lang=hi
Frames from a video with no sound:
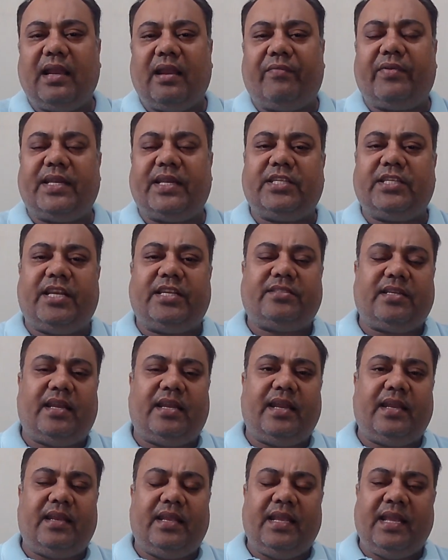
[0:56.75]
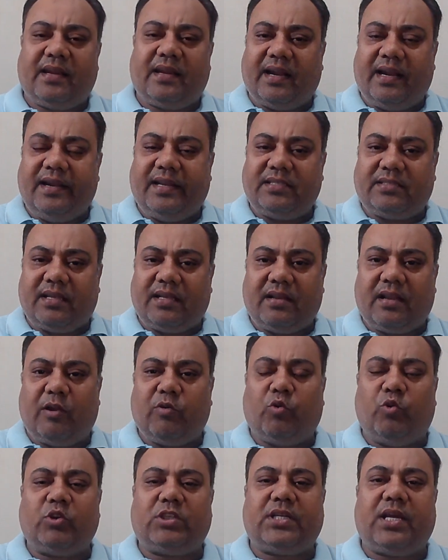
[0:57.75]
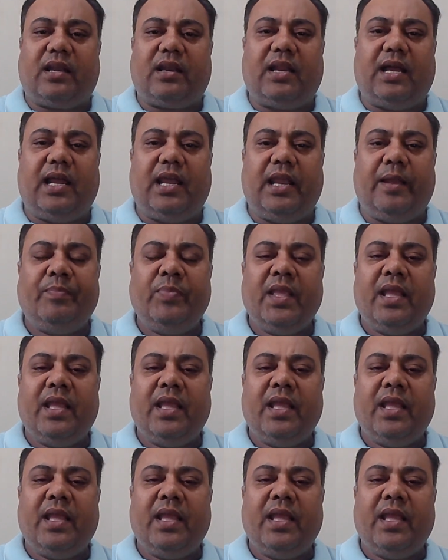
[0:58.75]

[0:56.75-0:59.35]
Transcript: रेफ्रिजरेशन एंड एयर कंडीशन का कोर्स करना है